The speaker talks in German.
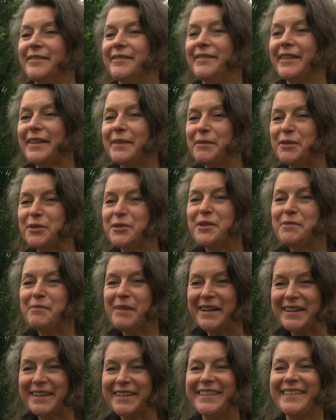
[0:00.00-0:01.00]
was mich schon immer
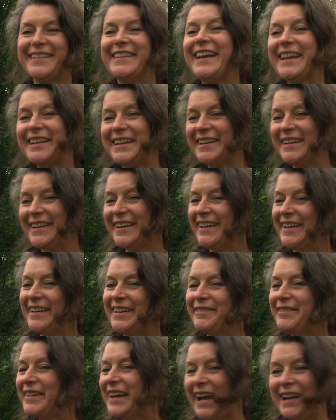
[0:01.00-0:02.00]
interessiert hat,
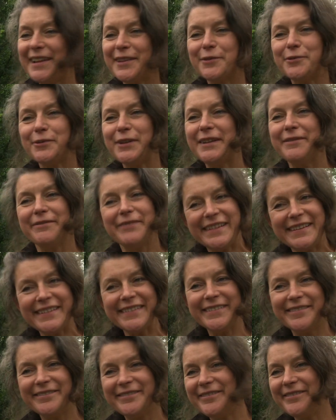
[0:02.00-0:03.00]
wie kannst du denn wissen,
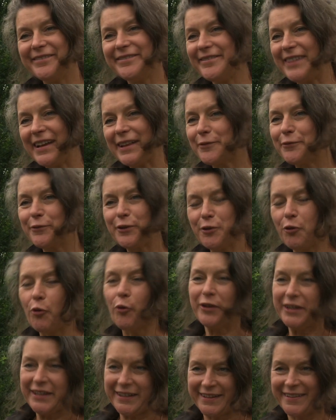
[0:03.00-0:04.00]
was für ein
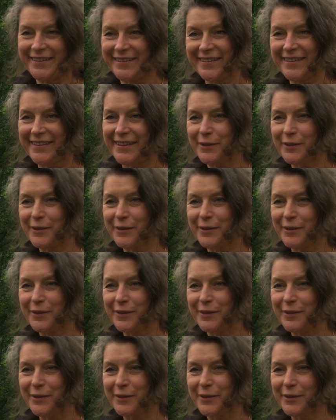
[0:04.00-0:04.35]
Honig das ist?